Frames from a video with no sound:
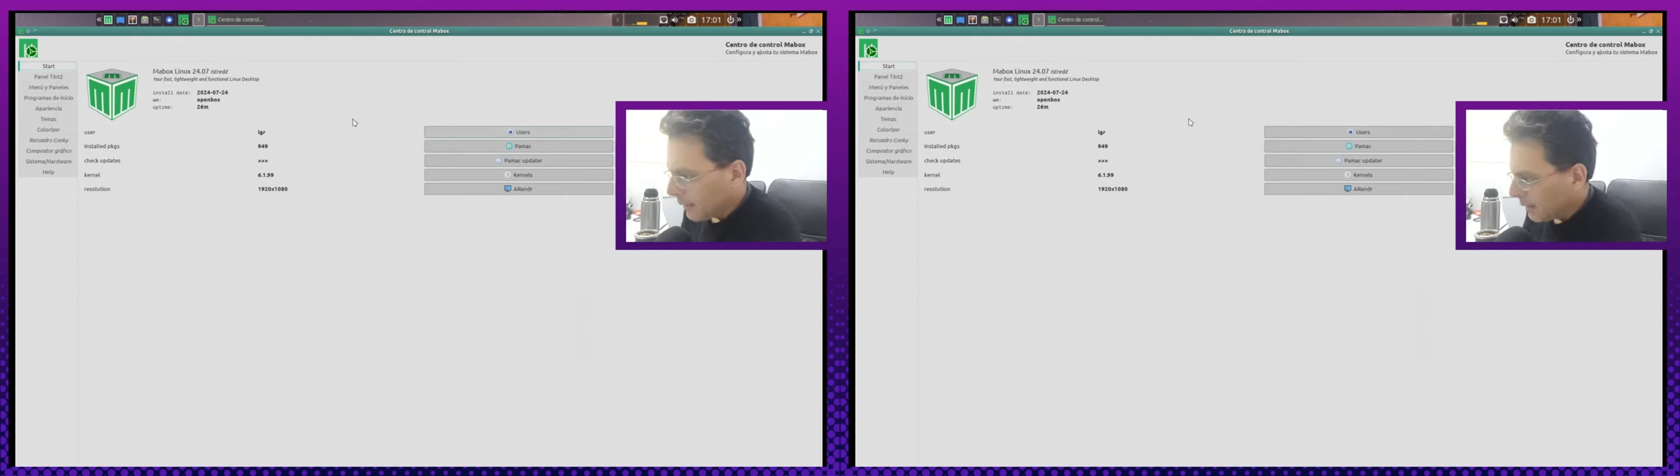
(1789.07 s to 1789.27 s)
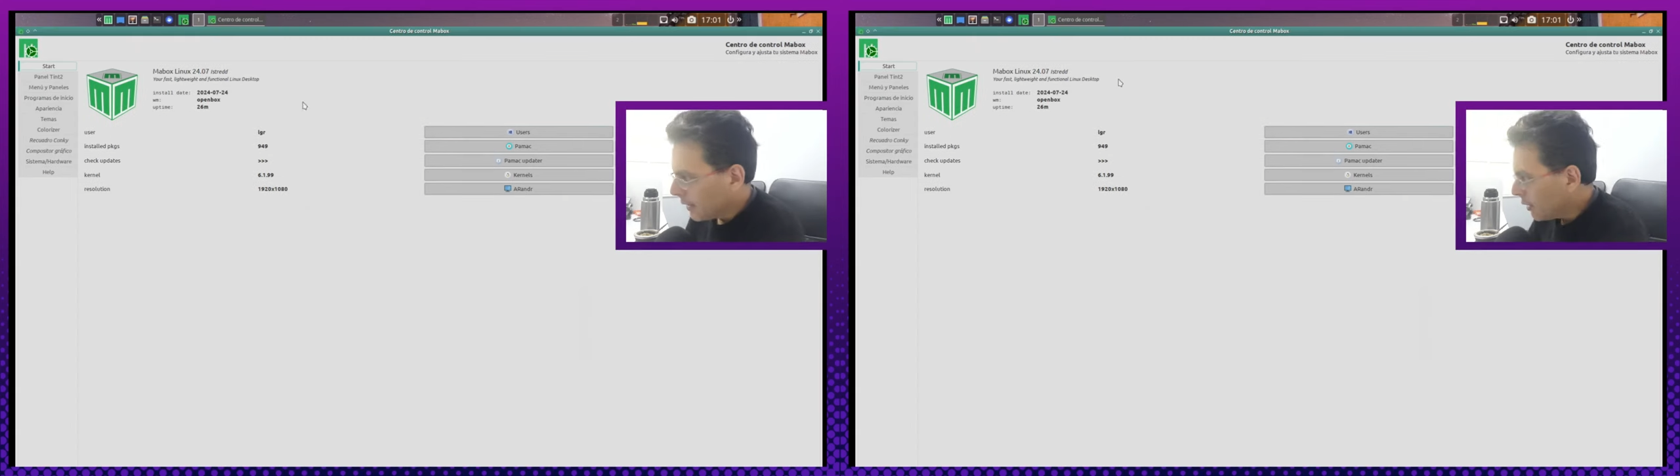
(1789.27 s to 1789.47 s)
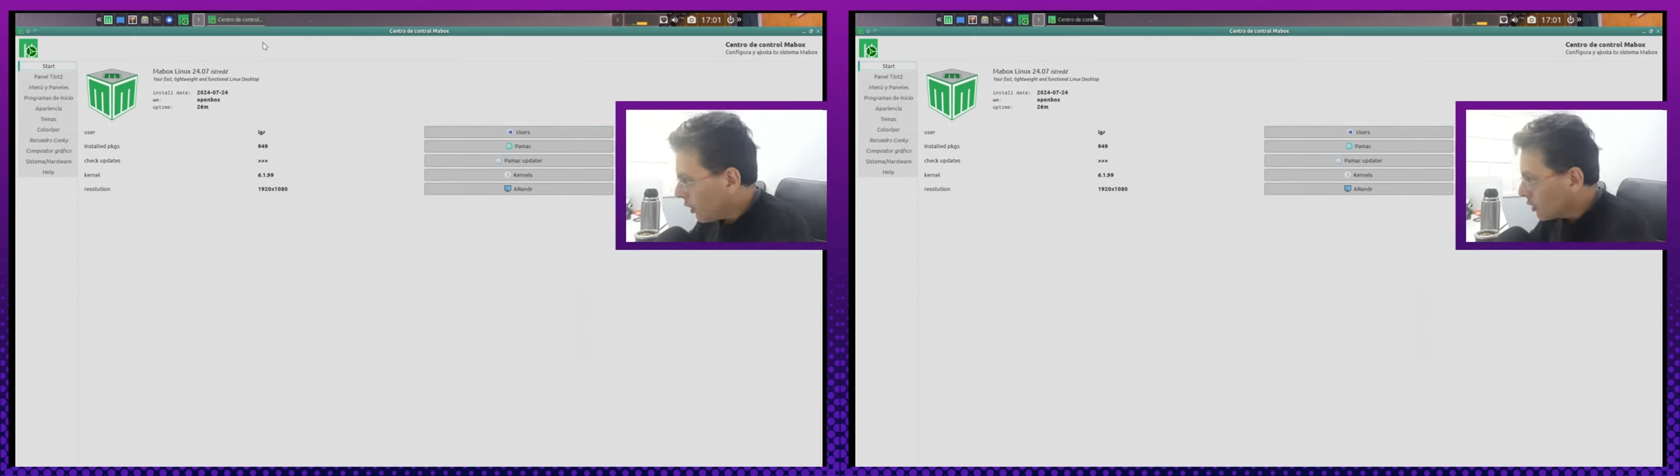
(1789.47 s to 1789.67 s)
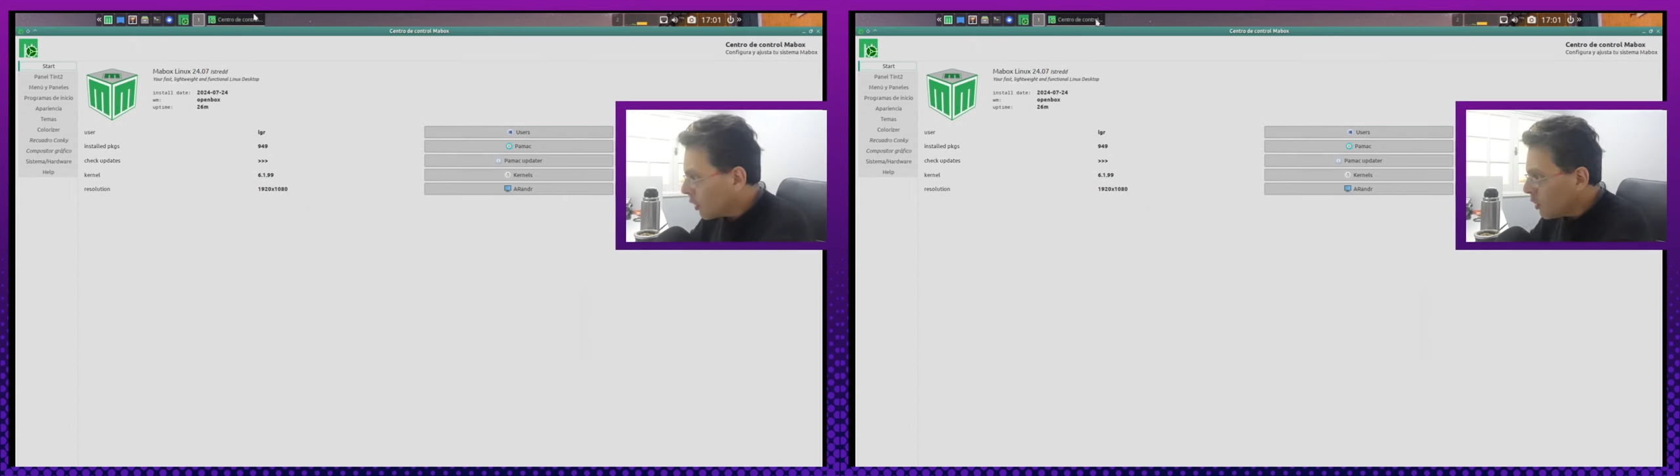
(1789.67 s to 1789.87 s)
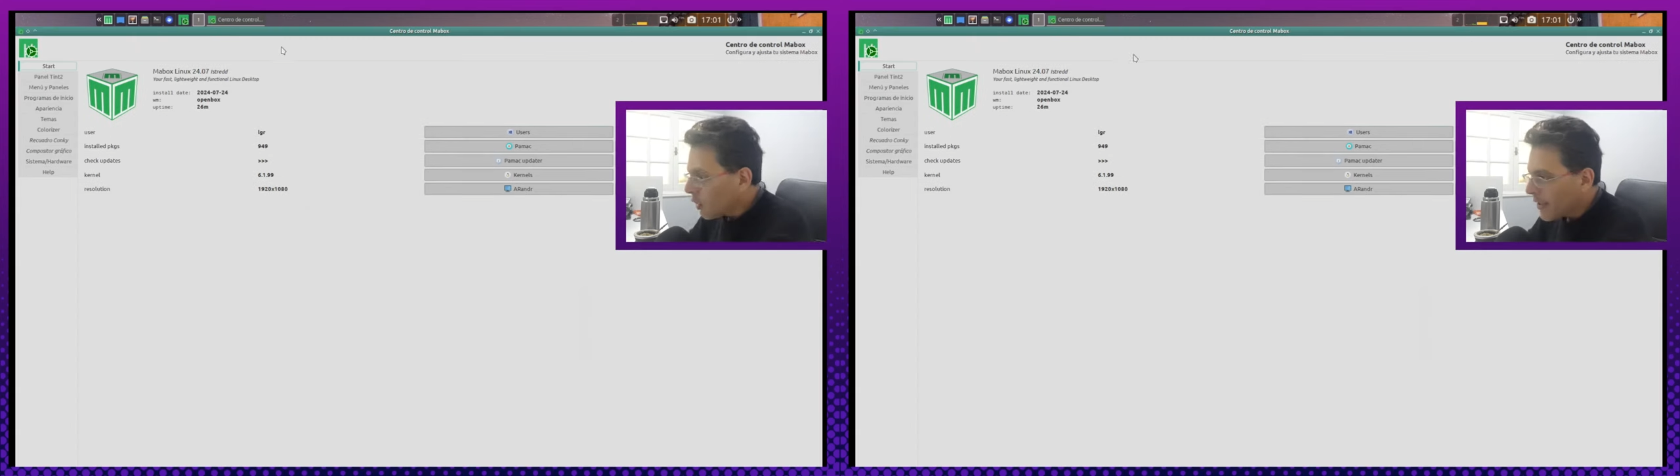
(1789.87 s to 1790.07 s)
El centro de
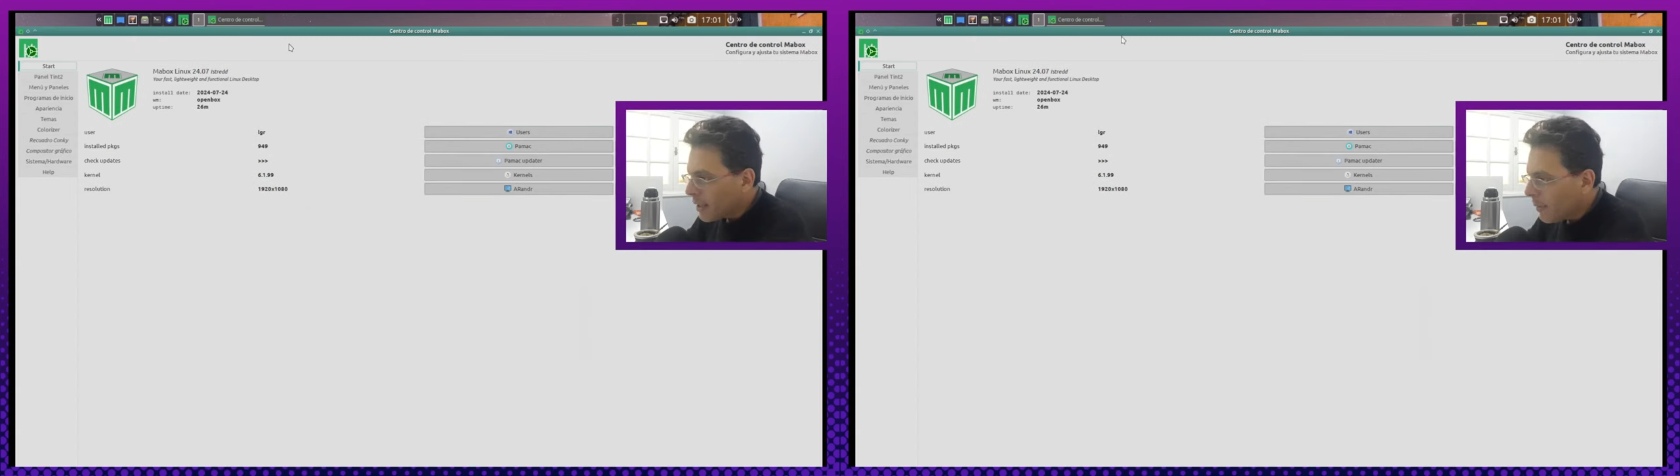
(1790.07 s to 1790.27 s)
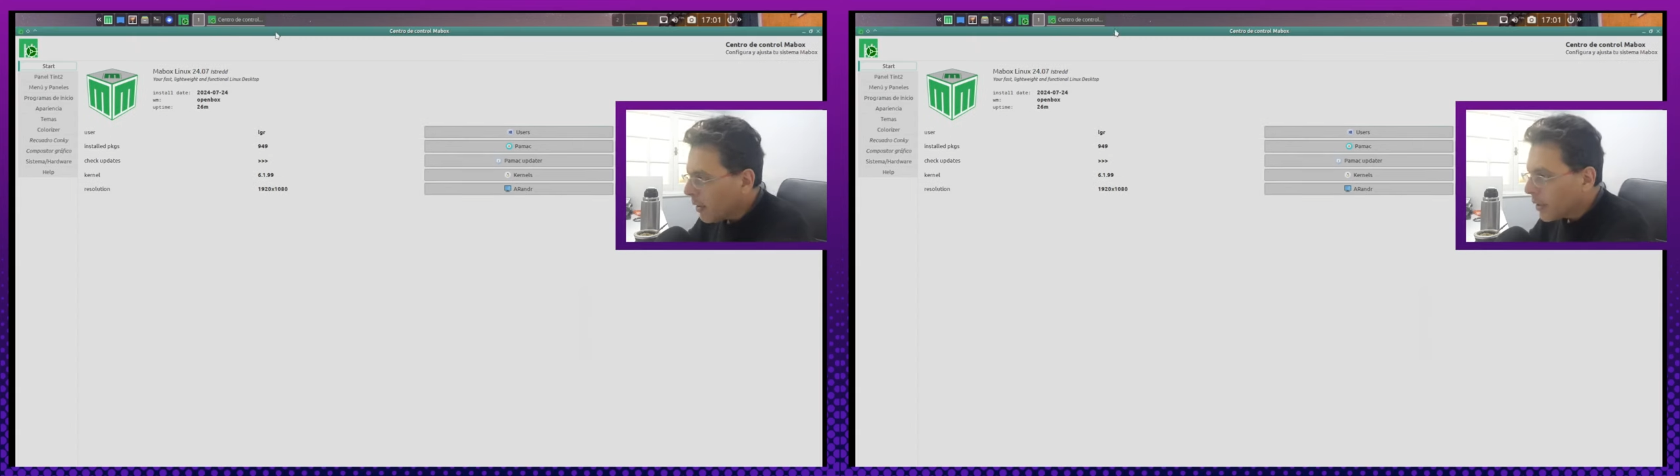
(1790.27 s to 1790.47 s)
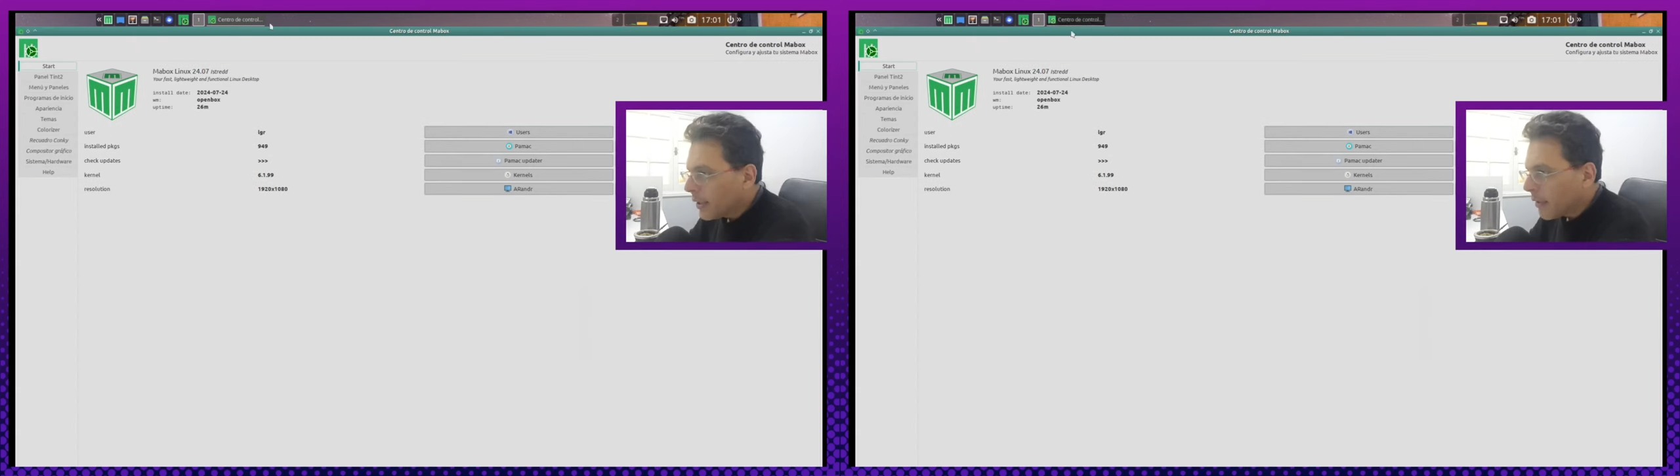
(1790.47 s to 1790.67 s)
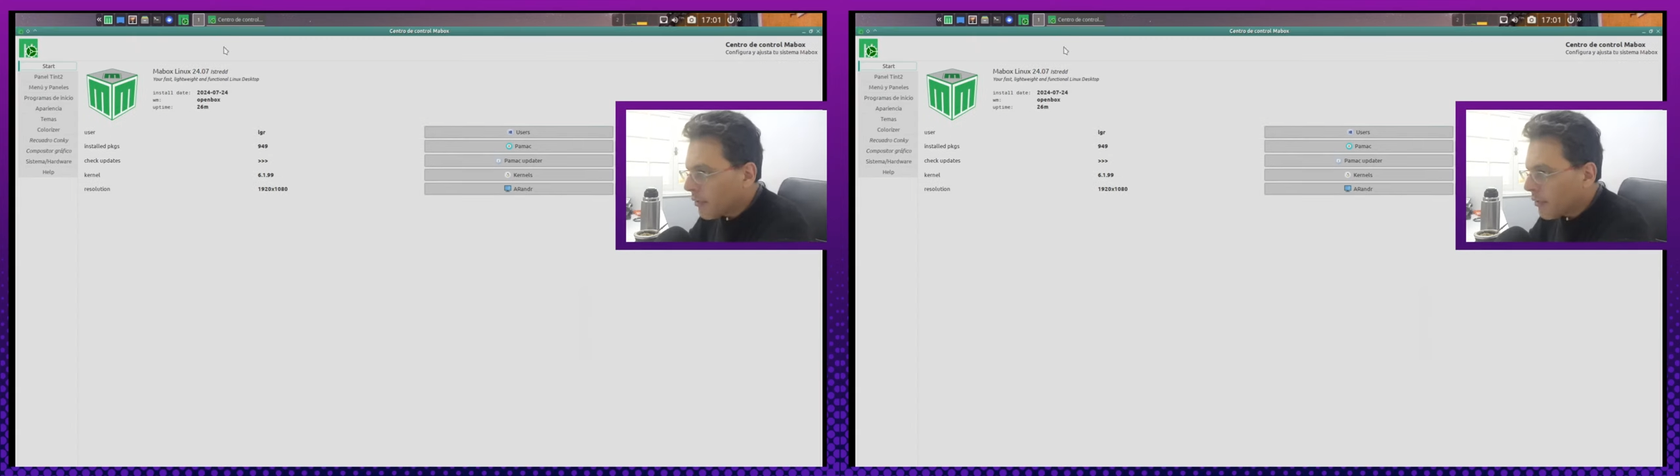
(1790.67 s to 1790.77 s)
control nos recibe con esta